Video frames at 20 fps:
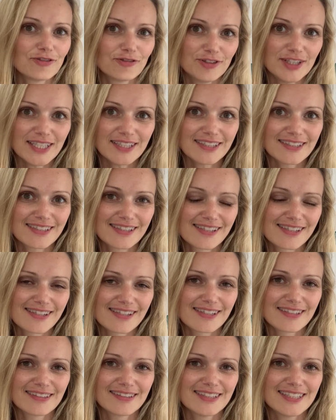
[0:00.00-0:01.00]
Viertens,
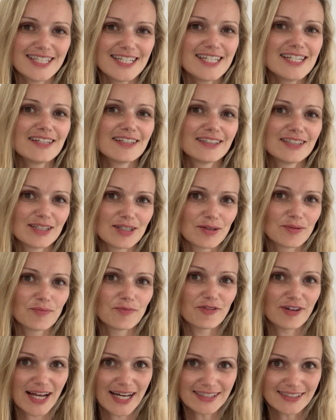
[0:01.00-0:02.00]
die
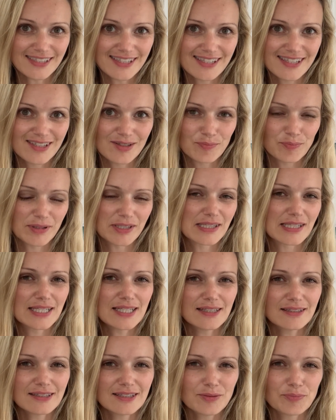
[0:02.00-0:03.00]

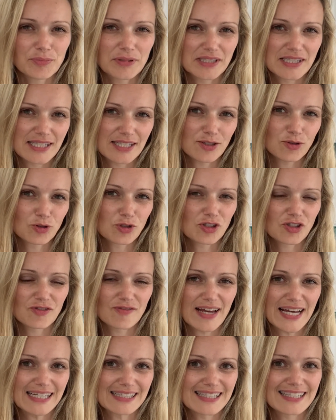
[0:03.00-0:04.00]
pflanzenbasierte
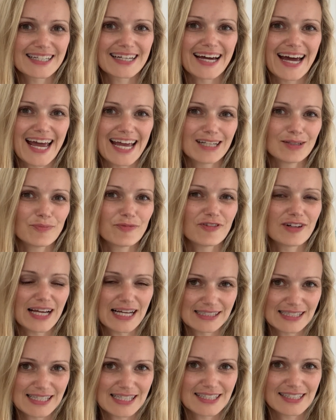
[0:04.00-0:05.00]
bzw. rein
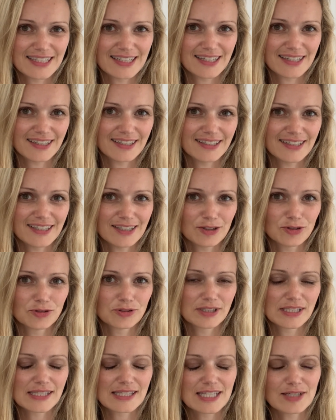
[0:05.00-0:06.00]
pflanzliche
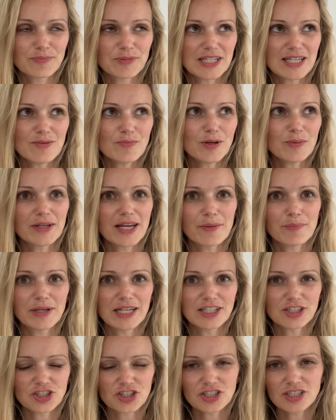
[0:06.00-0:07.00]
Ernährung. Es gibt immer mehr
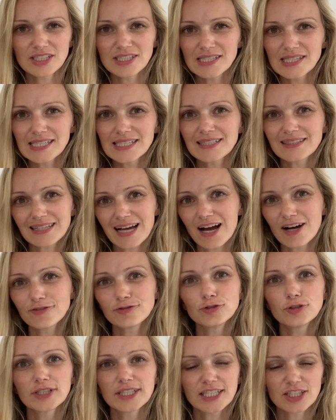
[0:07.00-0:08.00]
Menschen, die sich
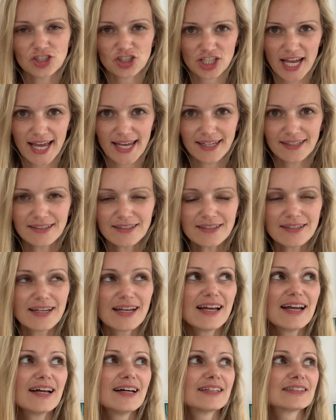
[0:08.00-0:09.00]
dafür entscheiden.
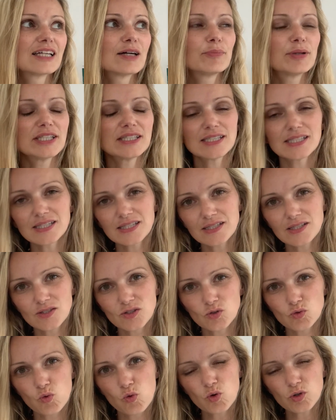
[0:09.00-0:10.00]
Dabei ist
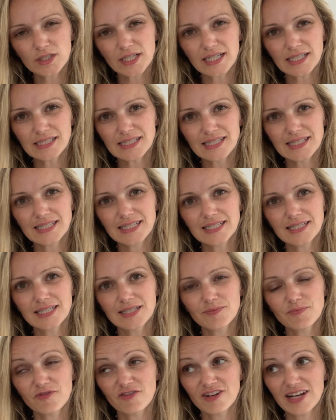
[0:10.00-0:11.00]
es so, dass
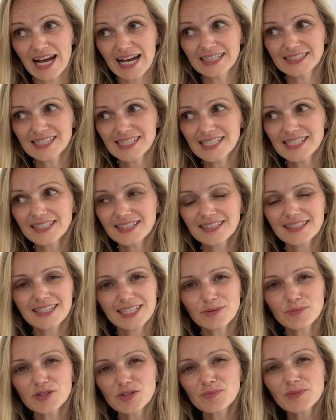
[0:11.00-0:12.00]
die pflanzlichen
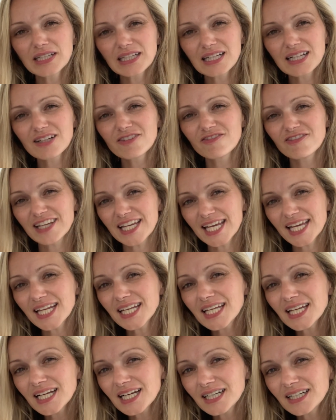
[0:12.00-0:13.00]
Lebensmittel
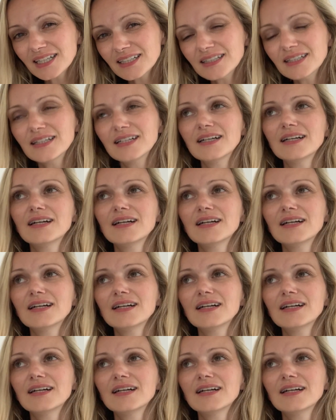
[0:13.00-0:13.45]
weniger